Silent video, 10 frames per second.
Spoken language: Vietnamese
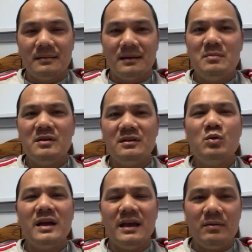cái mương chuồng
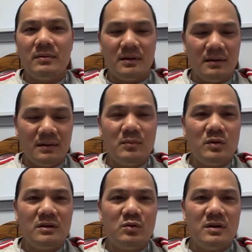heo cái mương
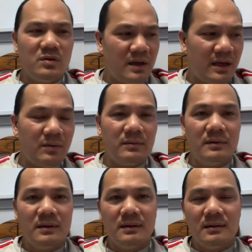nước thúi chuồng heo
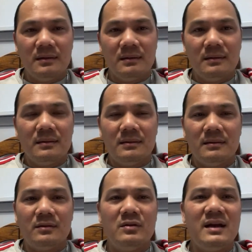
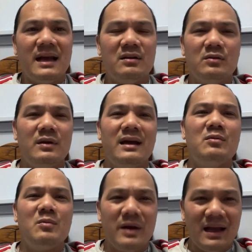tụi nó ra đó tụi nó
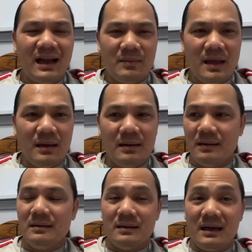ăn què làm gì
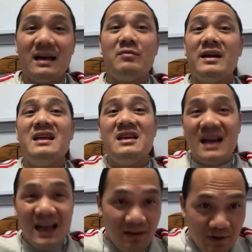thành ra nó phải đi
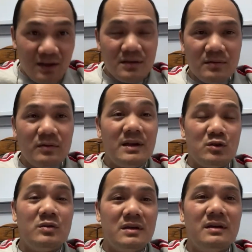ra phía phía
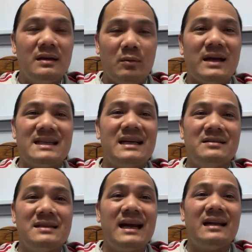xuống dưới là Hoàng Sa
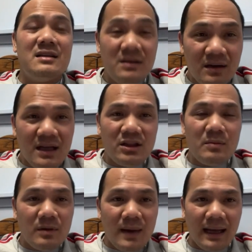Trường Sa dưới vĩ tuyến
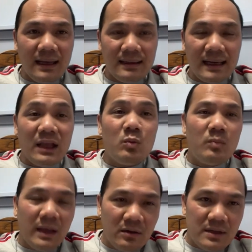17 là vùng
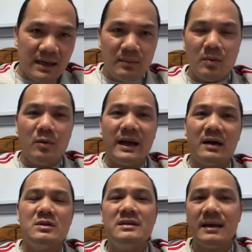biển của Việt Nam Cộng Hòa
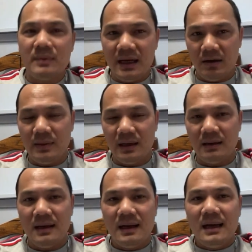của xứ Nam Kỳ của mình
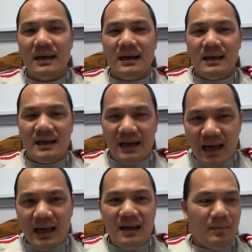
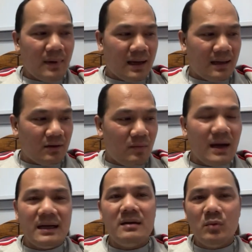cái mà tụi Bắc Kinh